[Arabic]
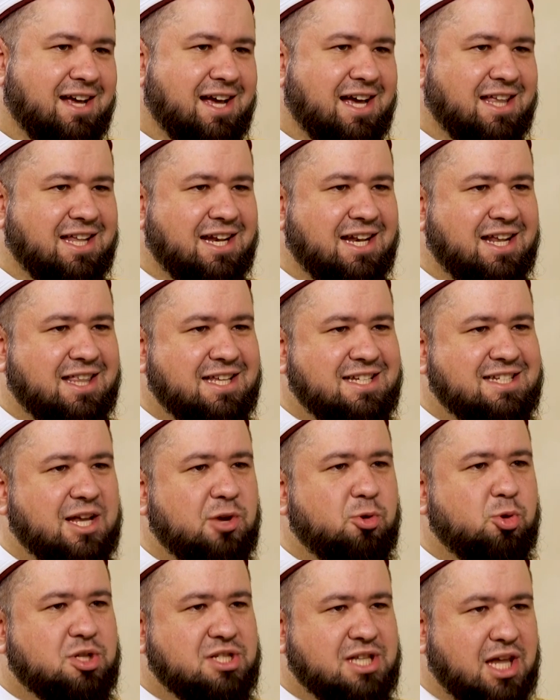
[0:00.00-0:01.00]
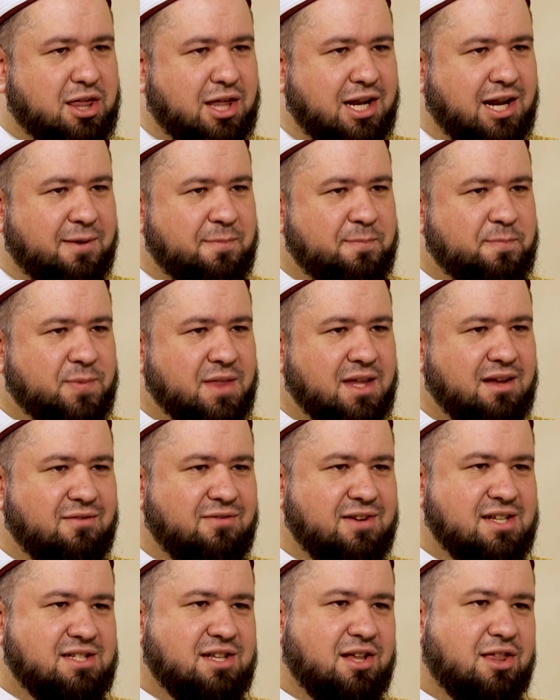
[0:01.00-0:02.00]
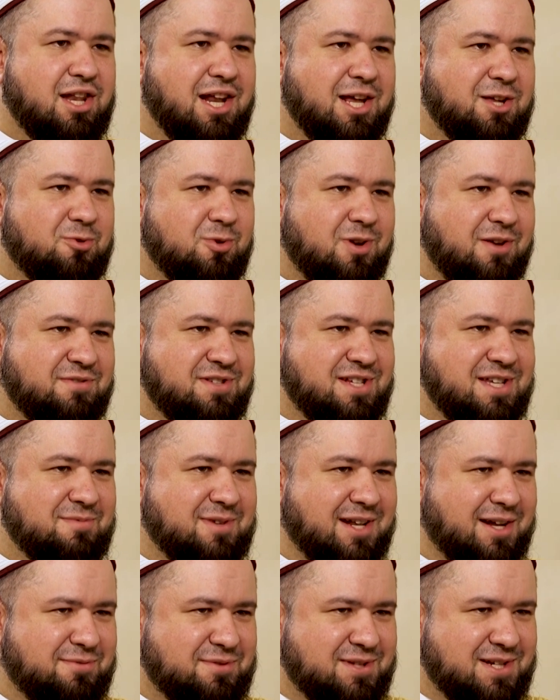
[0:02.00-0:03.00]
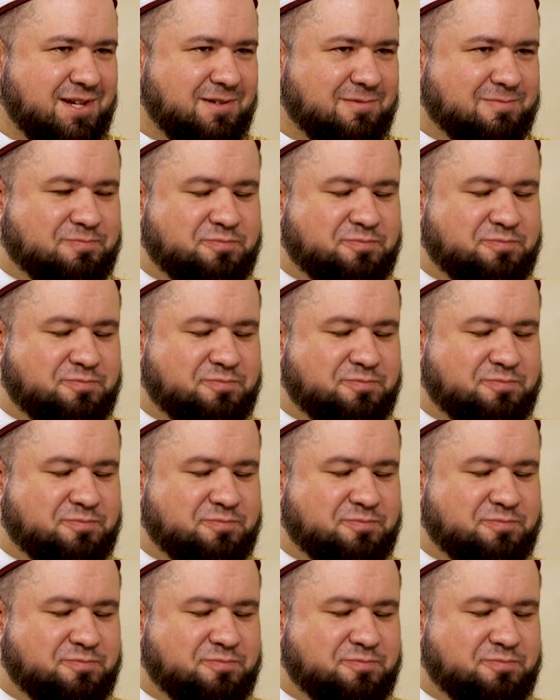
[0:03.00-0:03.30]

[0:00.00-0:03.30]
هذا الذي سيستثنى نعم فاستثنيت نفسي بنفسي